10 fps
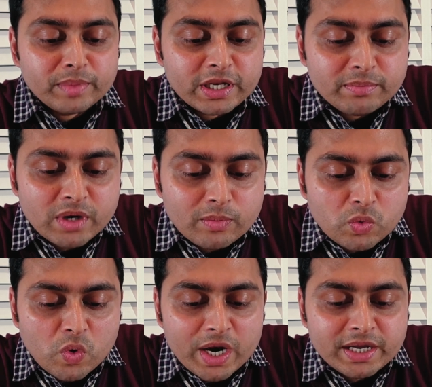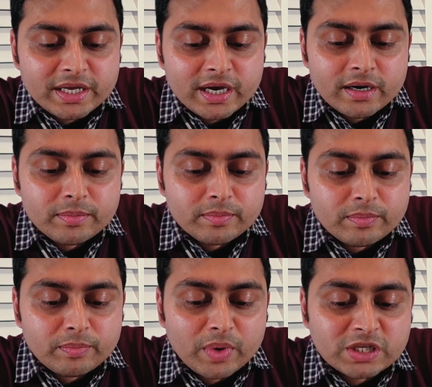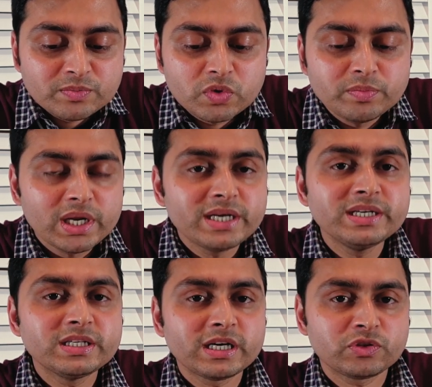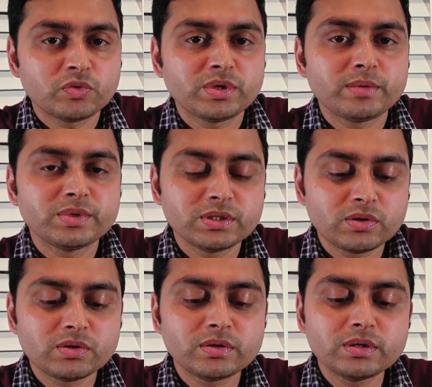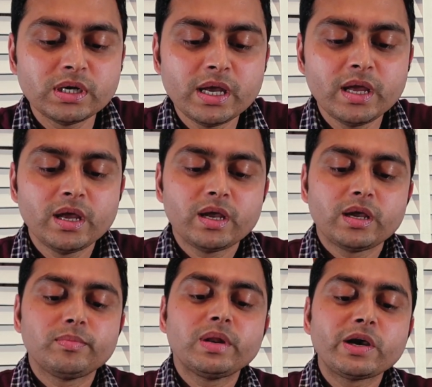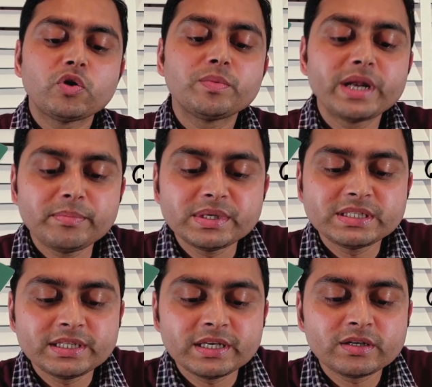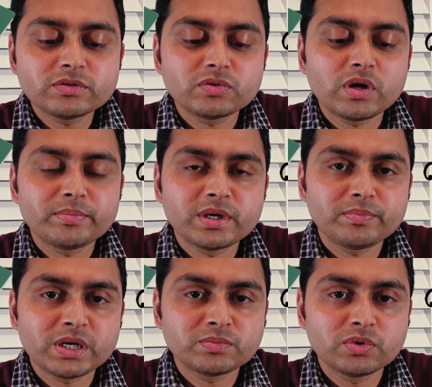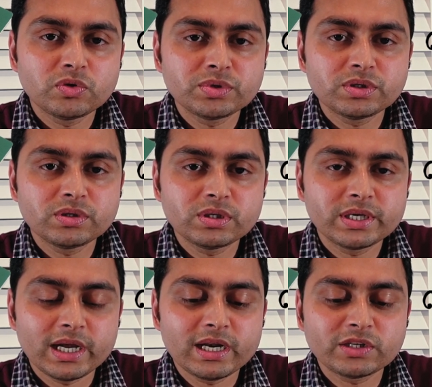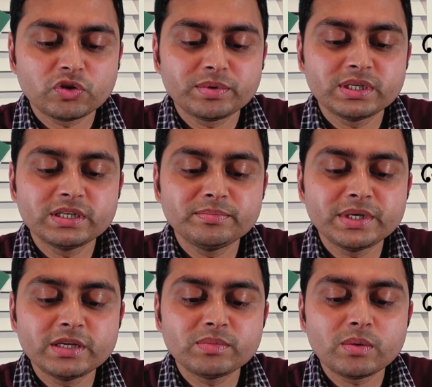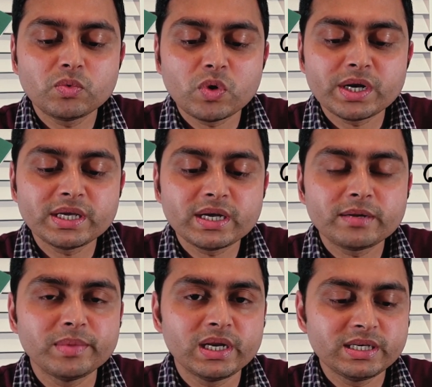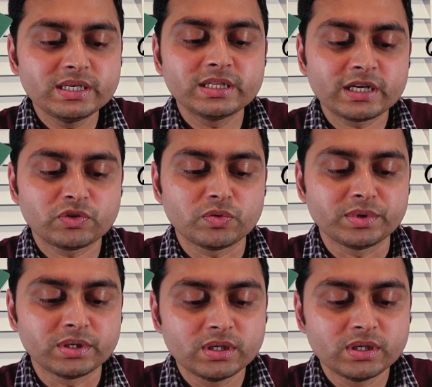মিনিমাম ওয়ান ইয়ার পাসপোর্ট ভ্যালিডিটি থাকতে হবে আপনি যখন অ্যাপ্লাই করবেন এমবেসিতে সো আপনার পাসপোর্ট অবশ্যই খেয়াল রাখতে হবে যে এটি মিনিমাম ওয়ান ইয়ারের ভ্যালিডিটি থাকতে হবে